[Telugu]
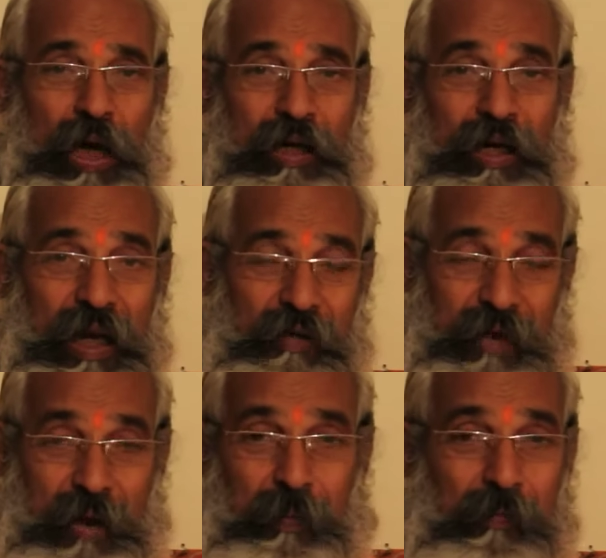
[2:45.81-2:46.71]
కాకుండా
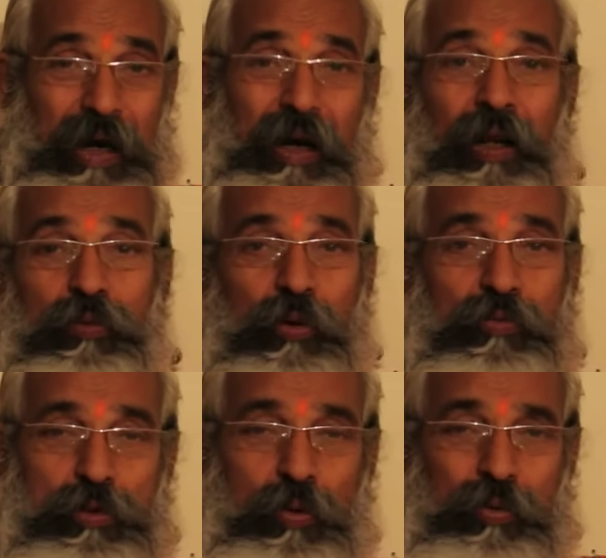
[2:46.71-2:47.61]
వేప మండలతో
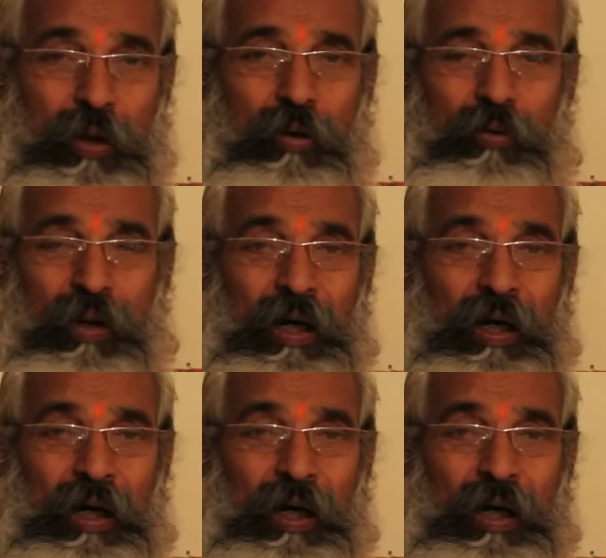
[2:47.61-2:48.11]
విసురుతారు